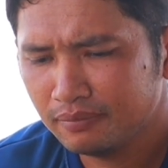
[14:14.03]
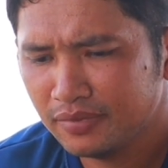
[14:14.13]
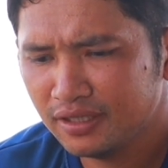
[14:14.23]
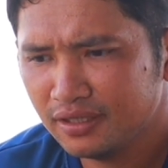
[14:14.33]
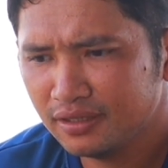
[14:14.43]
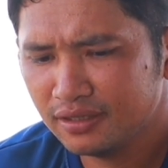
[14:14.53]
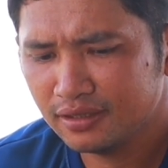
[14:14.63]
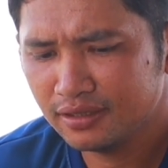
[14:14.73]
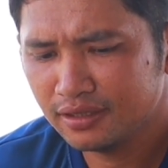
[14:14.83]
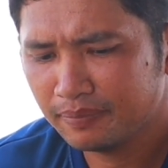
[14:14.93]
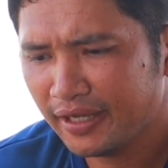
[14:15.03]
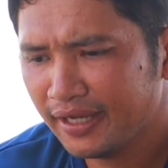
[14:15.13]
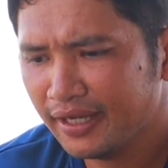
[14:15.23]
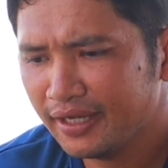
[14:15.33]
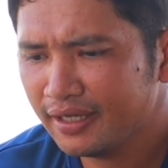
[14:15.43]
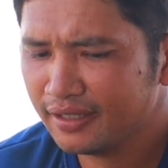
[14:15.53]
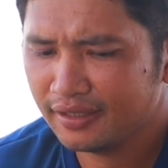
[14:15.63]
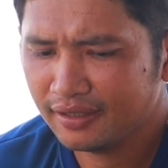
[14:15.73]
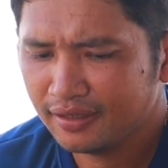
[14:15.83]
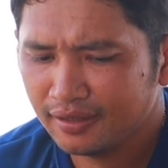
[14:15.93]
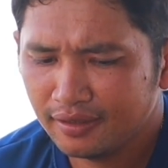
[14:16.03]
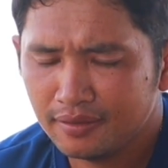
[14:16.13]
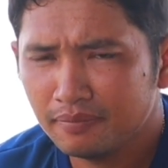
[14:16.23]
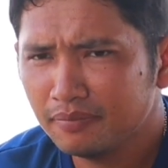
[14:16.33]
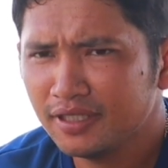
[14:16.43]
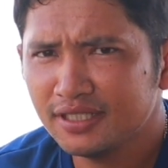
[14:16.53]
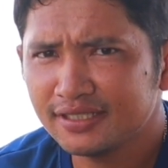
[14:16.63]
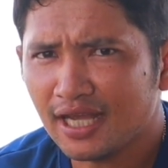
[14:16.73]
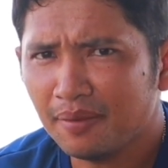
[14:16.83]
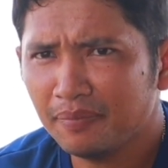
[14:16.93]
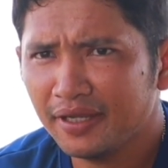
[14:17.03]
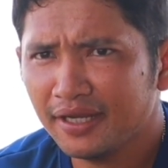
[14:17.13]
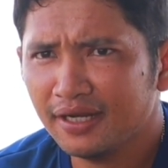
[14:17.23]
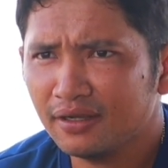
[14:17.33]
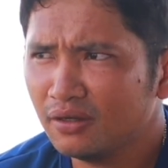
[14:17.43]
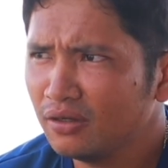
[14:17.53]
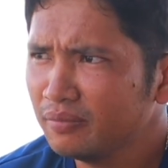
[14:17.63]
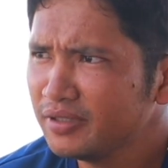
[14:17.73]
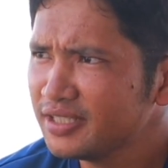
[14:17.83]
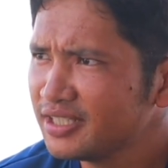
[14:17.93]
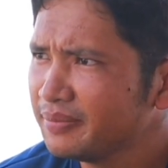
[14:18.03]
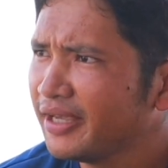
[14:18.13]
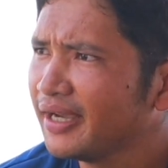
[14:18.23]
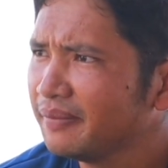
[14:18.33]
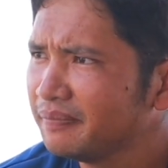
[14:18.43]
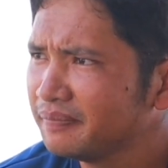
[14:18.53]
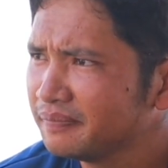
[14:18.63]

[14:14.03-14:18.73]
มี1แพรมี3แพรแล้วก็มี4แพรครับ